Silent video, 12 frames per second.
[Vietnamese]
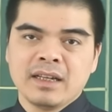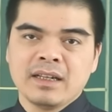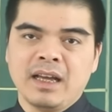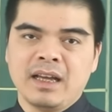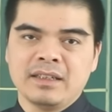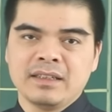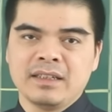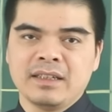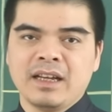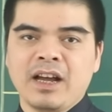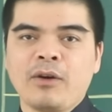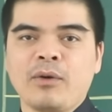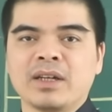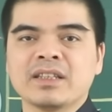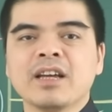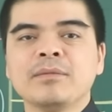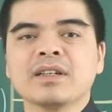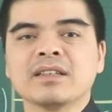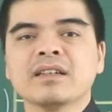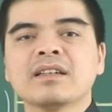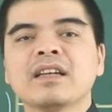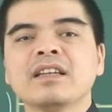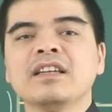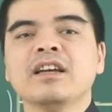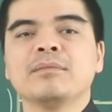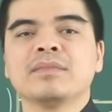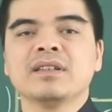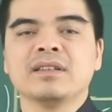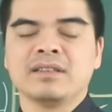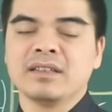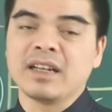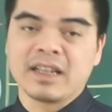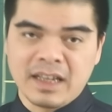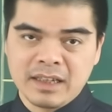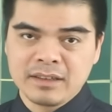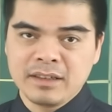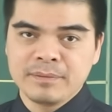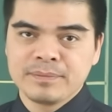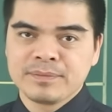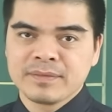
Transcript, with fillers: để học hỏi thêm được những kinh nghiệm từ những người khác nữa.